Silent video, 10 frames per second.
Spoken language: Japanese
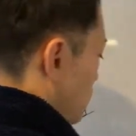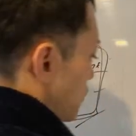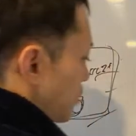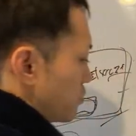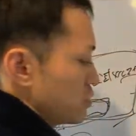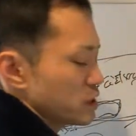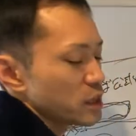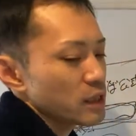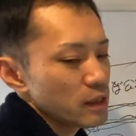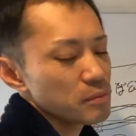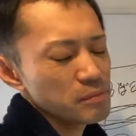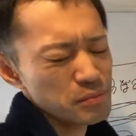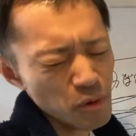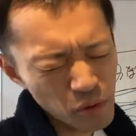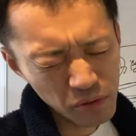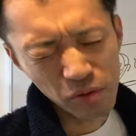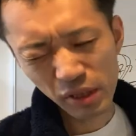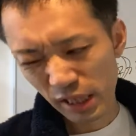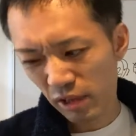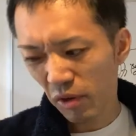だぶっちゃけ本当
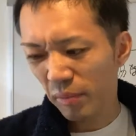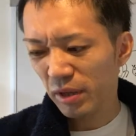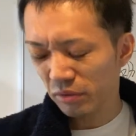に極める